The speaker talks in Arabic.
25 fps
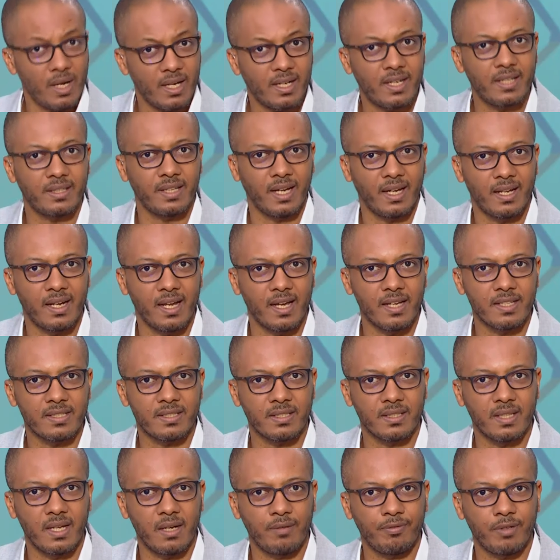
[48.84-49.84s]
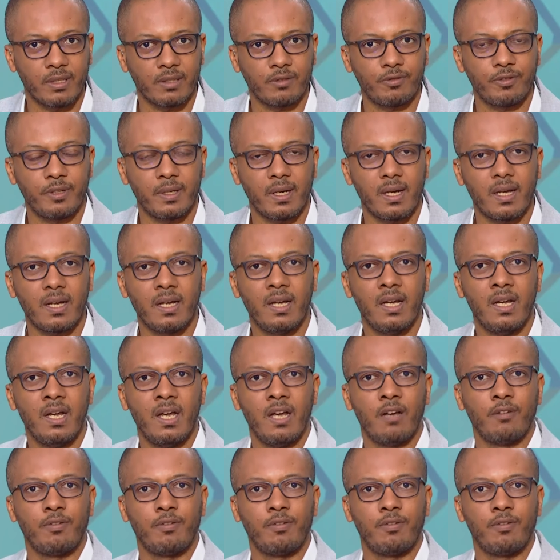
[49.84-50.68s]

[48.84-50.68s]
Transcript: تؤكد على استضافة فرق